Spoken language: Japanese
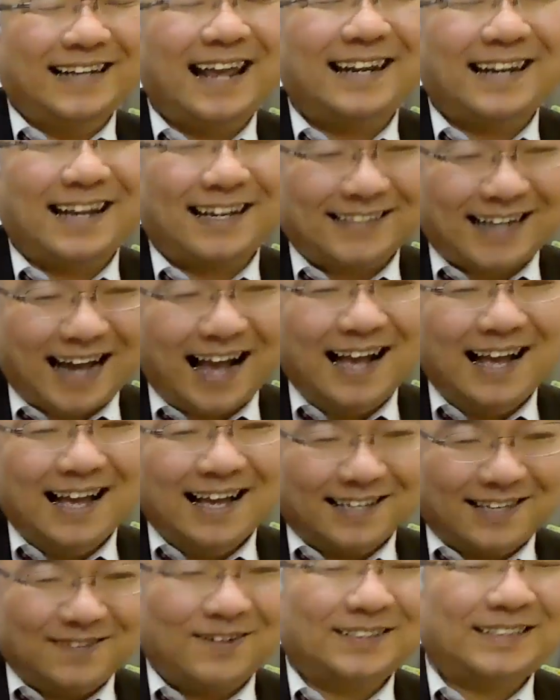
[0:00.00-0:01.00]
連絡が
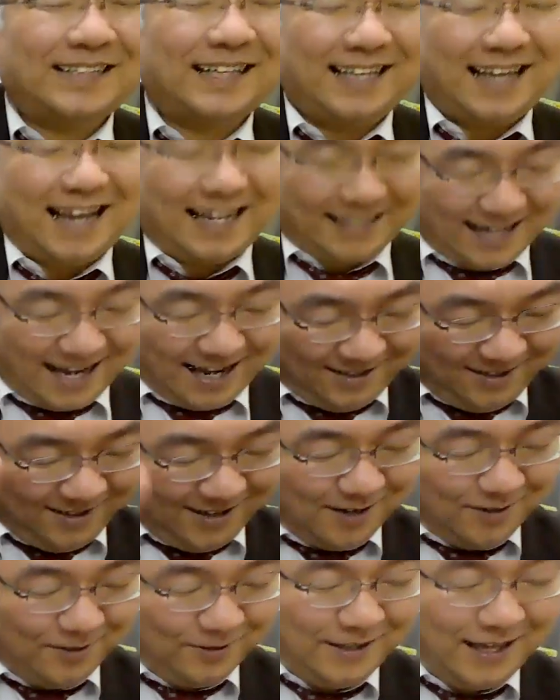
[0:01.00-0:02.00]
来ましたのでやったと
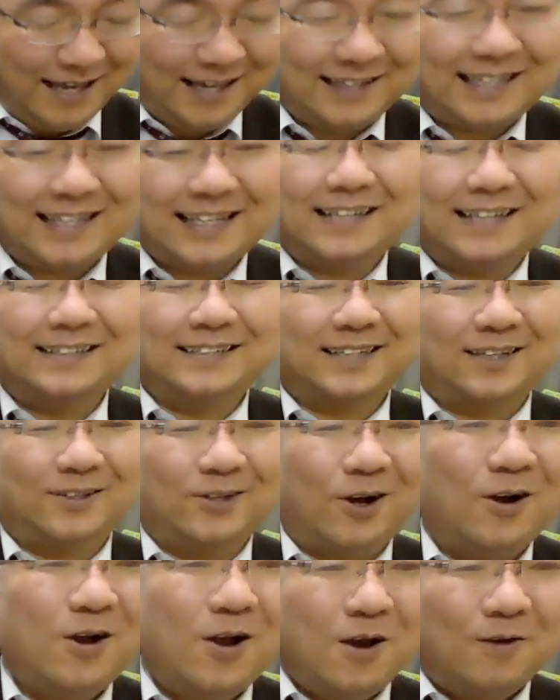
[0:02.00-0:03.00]
いうようなことで言ってたんですけ
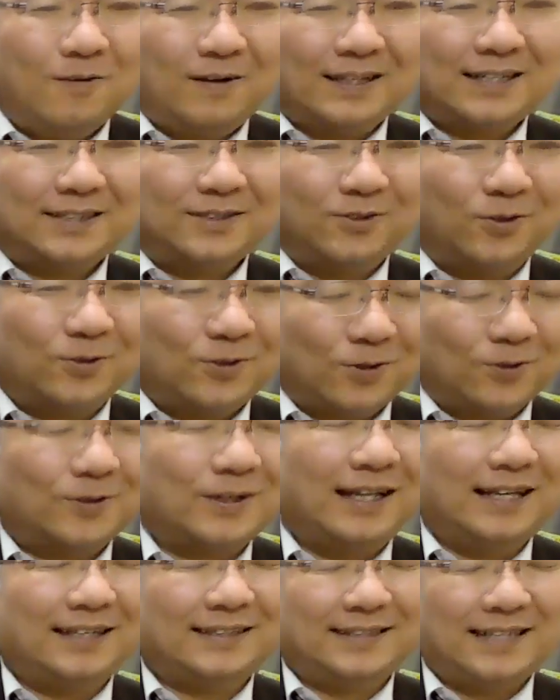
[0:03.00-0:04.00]
ど私の弟
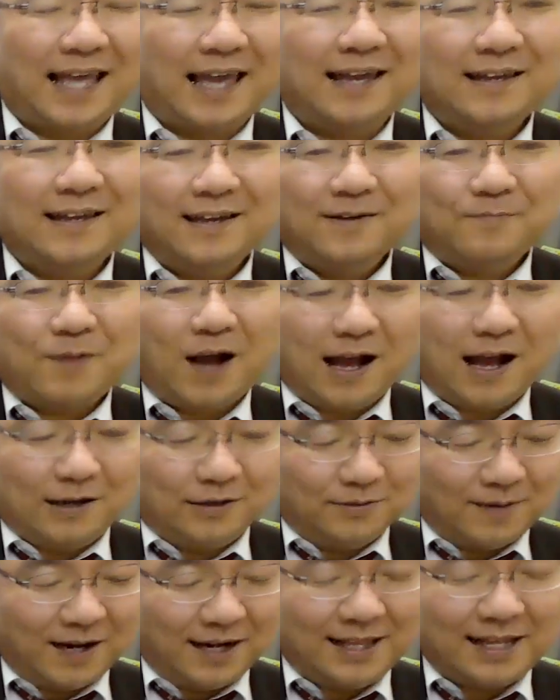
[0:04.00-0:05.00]
がですねまあ
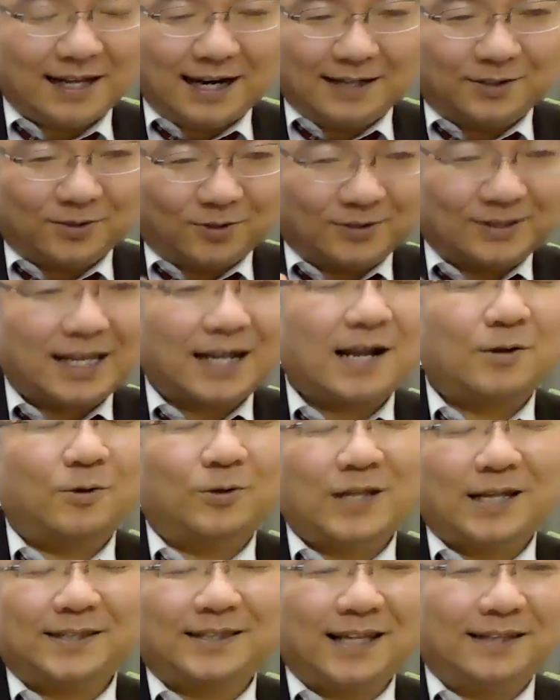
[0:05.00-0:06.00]
生まれながらちょっと逆
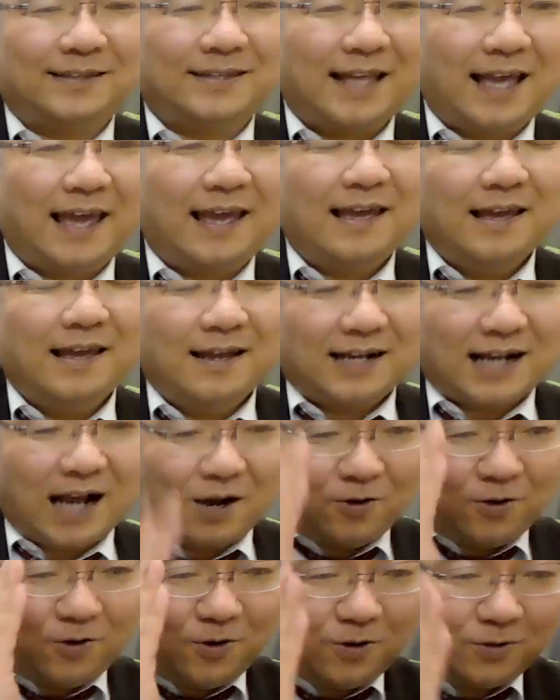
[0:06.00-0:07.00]
子だったんで
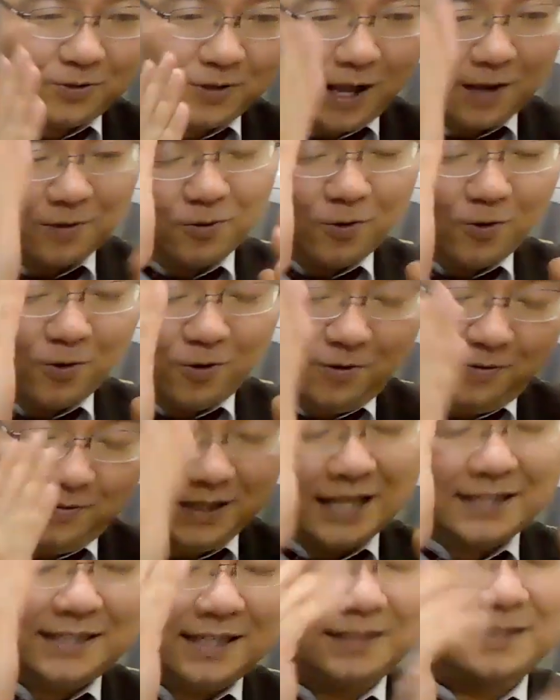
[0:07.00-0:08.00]
顔とかこ
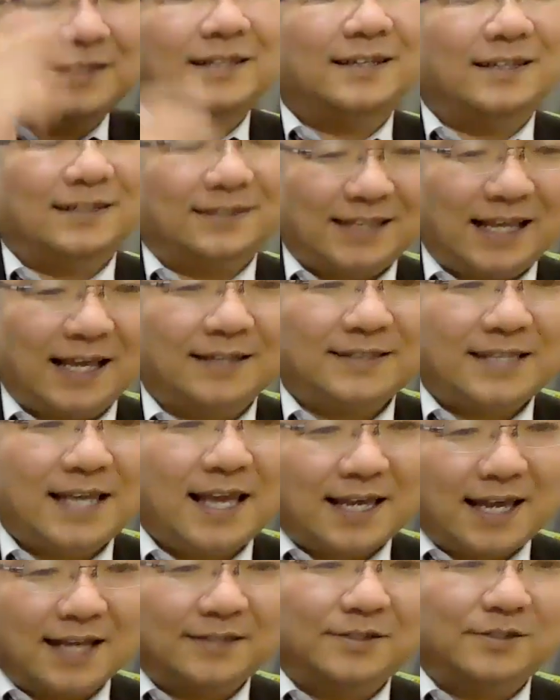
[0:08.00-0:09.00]
うなっちゃってですね
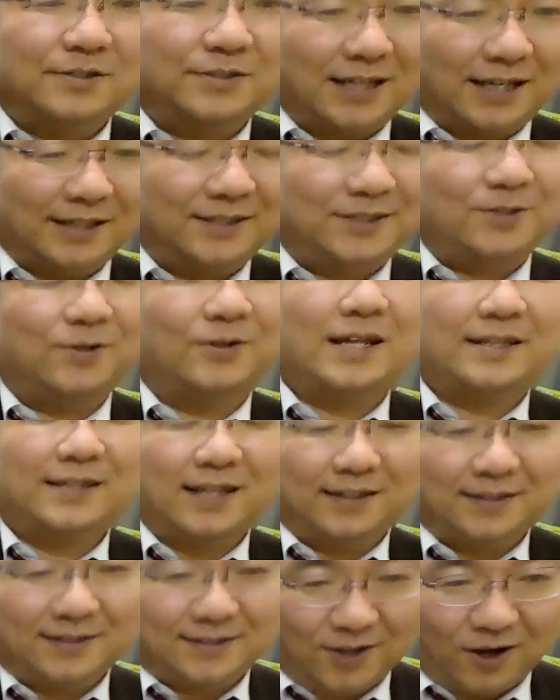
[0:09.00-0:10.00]
整形手術が必要だっ
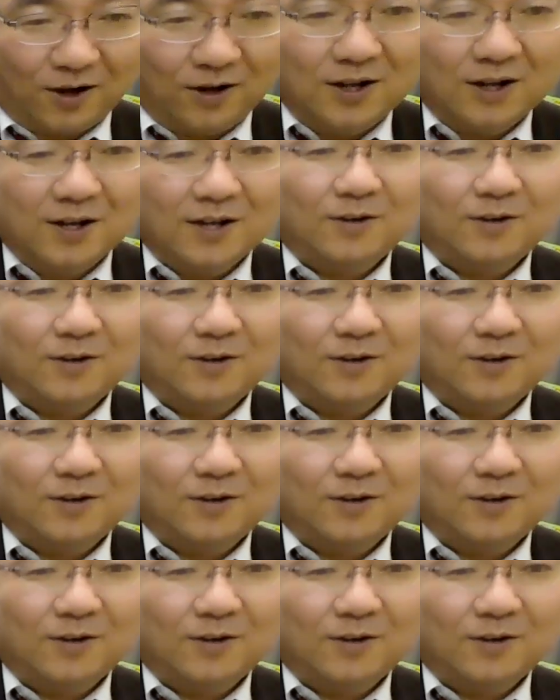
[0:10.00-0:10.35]
たんですよ